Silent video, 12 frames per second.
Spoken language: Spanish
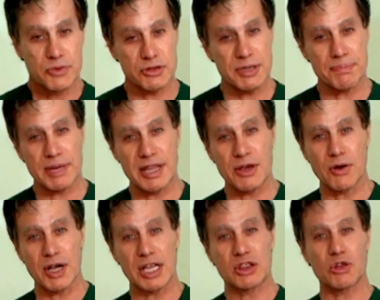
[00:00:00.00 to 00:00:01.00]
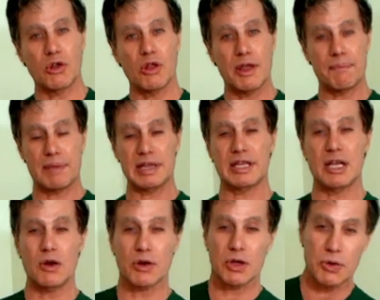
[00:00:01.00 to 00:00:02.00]
Yo siempre digo que todo depende
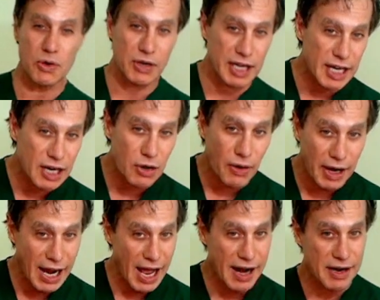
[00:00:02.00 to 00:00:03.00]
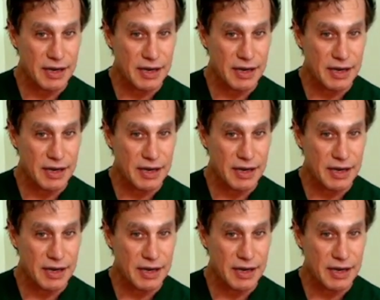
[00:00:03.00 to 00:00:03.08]
de lo que uno quiere lograr.